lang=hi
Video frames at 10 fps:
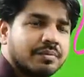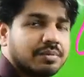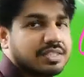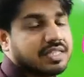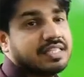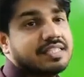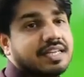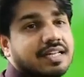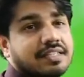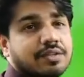बस ऐसे
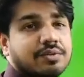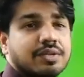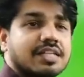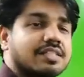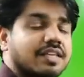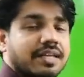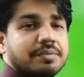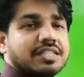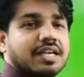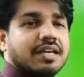याद कर लो लास्ट यही
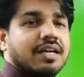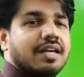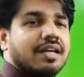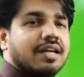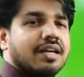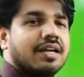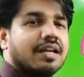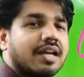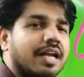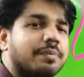बचा है
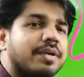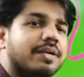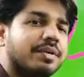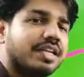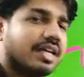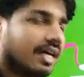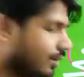लाल पीड़ी मिट्टी कहाँ